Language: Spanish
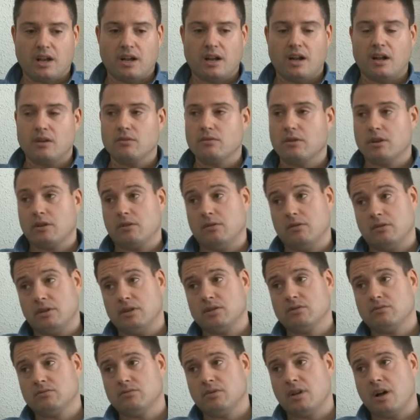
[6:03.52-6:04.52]
Clara Luquero
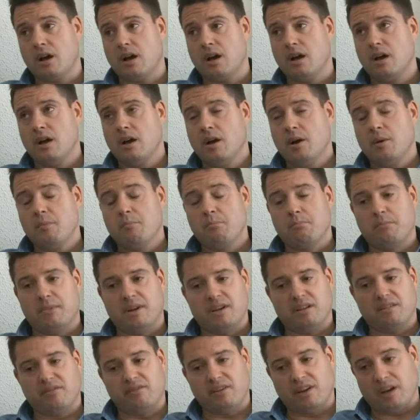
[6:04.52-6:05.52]
es una
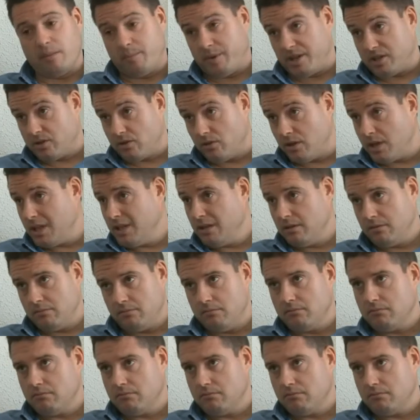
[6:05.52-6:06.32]
magnífica persona,